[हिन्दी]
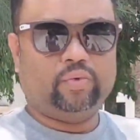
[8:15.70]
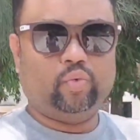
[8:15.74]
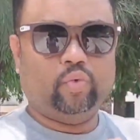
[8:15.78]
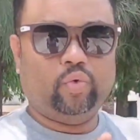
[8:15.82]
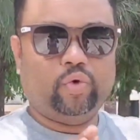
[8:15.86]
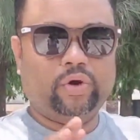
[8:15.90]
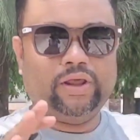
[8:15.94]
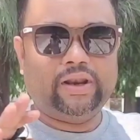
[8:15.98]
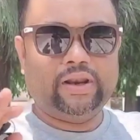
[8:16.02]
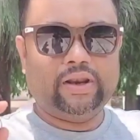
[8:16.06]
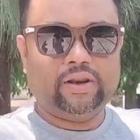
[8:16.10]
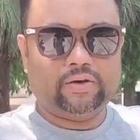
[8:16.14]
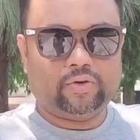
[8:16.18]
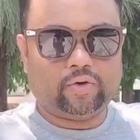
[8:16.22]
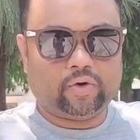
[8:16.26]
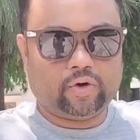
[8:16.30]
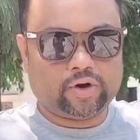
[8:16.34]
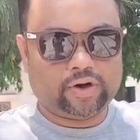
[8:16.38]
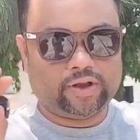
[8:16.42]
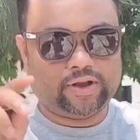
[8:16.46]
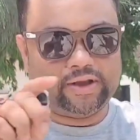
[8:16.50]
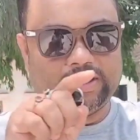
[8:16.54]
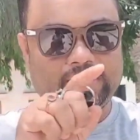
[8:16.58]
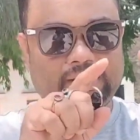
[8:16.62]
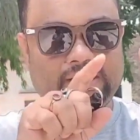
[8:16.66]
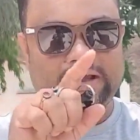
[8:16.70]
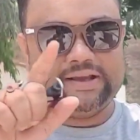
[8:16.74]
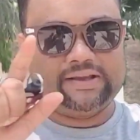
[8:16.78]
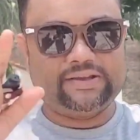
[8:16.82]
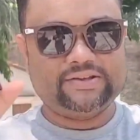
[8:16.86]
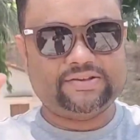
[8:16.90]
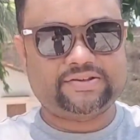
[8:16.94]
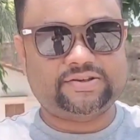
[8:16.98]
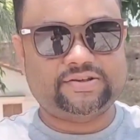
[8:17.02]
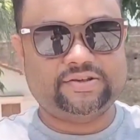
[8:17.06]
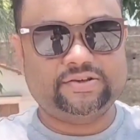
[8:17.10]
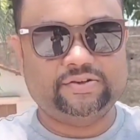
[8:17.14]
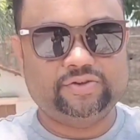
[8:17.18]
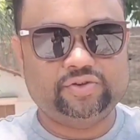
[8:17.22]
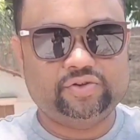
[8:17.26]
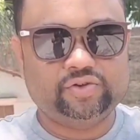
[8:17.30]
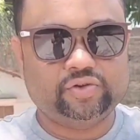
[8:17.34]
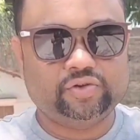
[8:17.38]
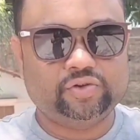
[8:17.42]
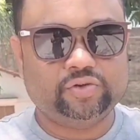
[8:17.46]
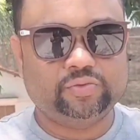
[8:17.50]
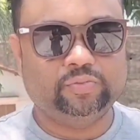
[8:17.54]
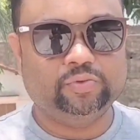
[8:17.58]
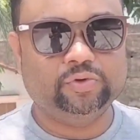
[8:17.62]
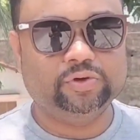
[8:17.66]
वेल ऑर्गेनाइज्ड जो
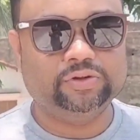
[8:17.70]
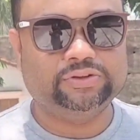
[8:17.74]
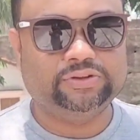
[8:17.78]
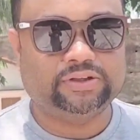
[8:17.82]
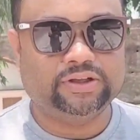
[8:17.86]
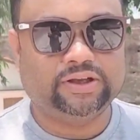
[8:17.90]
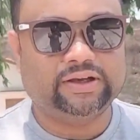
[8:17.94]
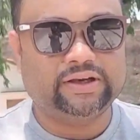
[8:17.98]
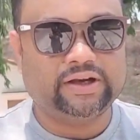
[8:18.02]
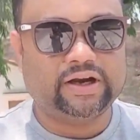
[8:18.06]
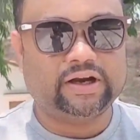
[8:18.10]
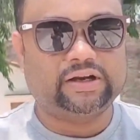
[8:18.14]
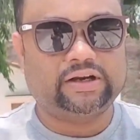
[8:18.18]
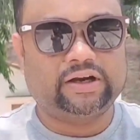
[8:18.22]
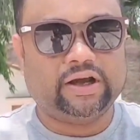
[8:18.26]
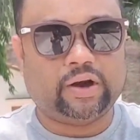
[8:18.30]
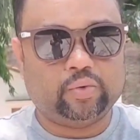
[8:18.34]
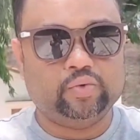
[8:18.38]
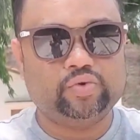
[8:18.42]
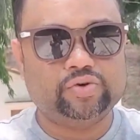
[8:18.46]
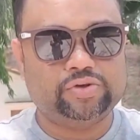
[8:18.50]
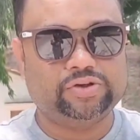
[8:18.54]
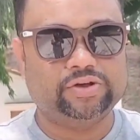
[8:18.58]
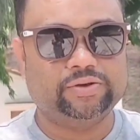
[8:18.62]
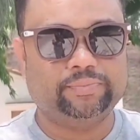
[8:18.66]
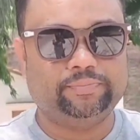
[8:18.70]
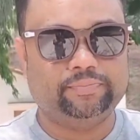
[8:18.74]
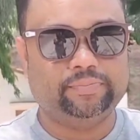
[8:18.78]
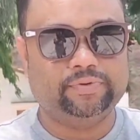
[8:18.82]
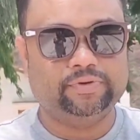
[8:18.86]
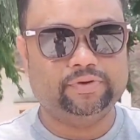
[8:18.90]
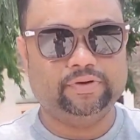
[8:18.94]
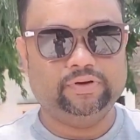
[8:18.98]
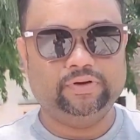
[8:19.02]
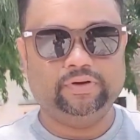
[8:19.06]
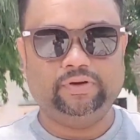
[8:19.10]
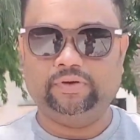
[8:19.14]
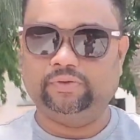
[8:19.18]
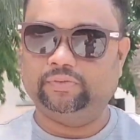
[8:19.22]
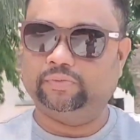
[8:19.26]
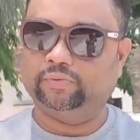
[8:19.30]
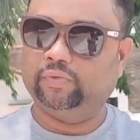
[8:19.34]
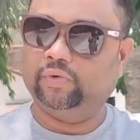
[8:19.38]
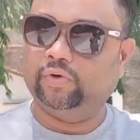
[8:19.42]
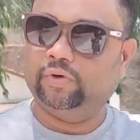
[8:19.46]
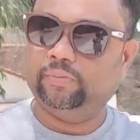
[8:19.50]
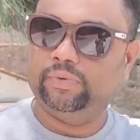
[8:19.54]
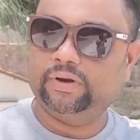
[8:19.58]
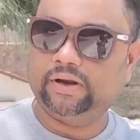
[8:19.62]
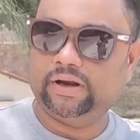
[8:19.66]
बोलते हैं ना टाउनशिप
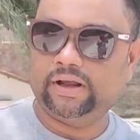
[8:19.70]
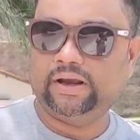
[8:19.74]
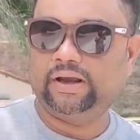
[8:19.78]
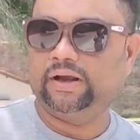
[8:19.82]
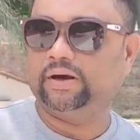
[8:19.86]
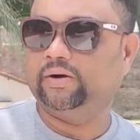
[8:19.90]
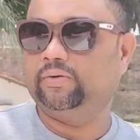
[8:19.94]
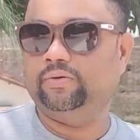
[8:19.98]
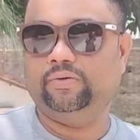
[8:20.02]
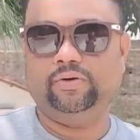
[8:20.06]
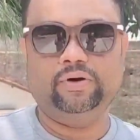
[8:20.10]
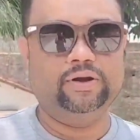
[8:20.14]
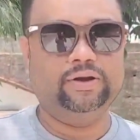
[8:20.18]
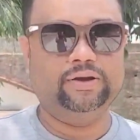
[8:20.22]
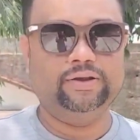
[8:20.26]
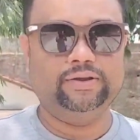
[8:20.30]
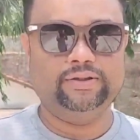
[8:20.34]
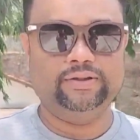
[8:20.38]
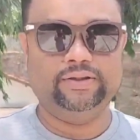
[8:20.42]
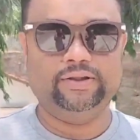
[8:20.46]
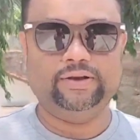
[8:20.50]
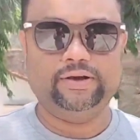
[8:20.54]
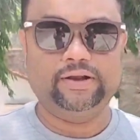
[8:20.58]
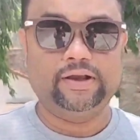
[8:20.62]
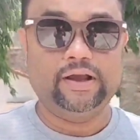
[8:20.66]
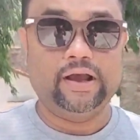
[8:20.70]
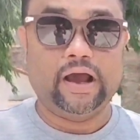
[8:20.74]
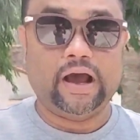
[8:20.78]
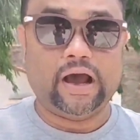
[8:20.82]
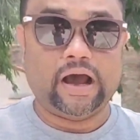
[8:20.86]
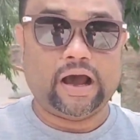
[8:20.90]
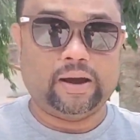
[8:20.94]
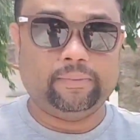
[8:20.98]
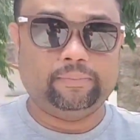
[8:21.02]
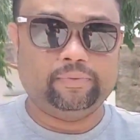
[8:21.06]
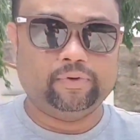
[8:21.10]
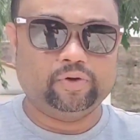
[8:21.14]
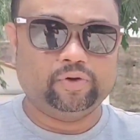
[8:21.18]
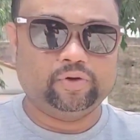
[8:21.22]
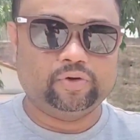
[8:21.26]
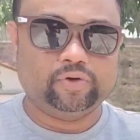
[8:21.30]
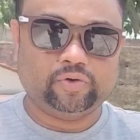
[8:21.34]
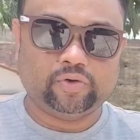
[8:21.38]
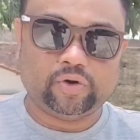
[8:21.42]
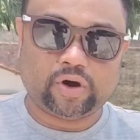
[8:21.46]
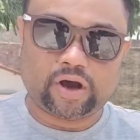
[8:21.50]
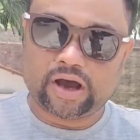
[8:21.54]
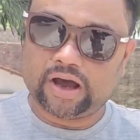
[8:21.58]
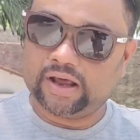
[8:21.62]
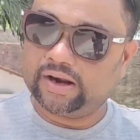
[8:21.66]
वो बनाया हुआ है इधर आप लोगों को
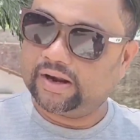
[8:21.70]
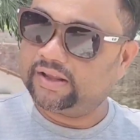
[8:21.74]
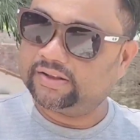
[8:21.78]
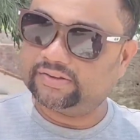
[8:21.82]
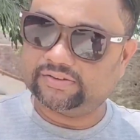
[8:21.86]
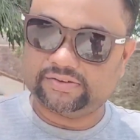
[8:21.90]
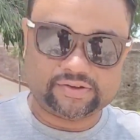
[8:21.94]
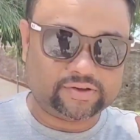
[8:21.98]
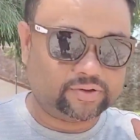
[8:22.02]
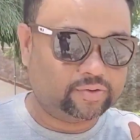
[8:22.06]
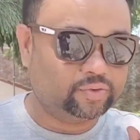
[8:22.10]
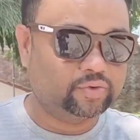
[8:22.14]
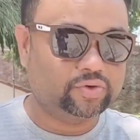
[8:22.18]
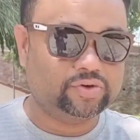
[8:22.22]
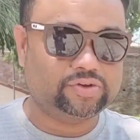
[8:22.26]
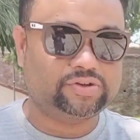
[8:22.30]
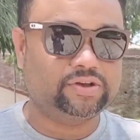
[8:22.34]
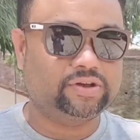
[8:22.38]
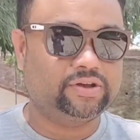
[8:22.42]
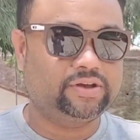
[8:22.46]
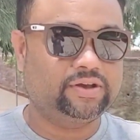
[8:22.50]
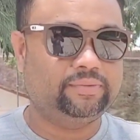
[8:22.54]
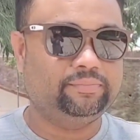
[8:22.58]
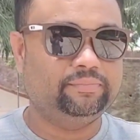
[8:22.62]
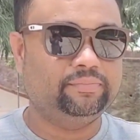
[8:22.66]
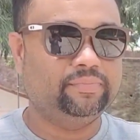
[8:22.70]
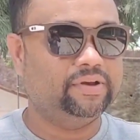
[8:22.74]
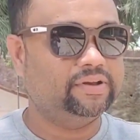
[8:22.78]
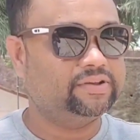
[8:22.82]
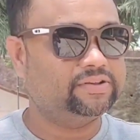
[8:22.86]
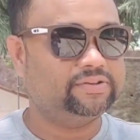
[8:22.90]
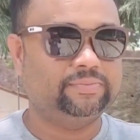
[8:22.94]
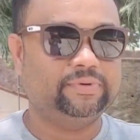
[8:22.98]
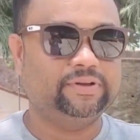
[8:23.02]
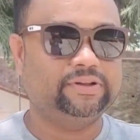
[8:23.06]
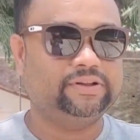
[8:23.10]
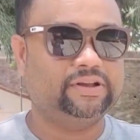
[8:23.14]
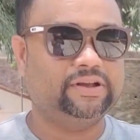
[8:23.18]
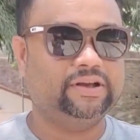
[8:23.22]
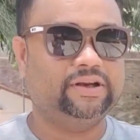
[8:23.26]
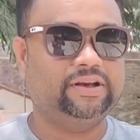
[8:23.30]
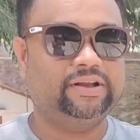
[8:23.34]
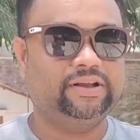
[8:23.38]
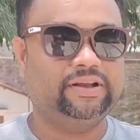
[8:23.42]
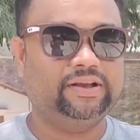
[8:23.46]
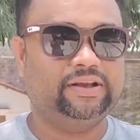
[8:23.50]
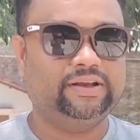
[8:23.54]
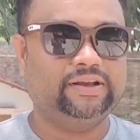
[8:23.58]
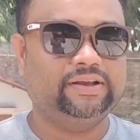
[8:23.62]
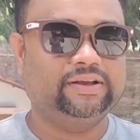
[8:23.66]
आना ज़रूर चाहिए मिस मत करिए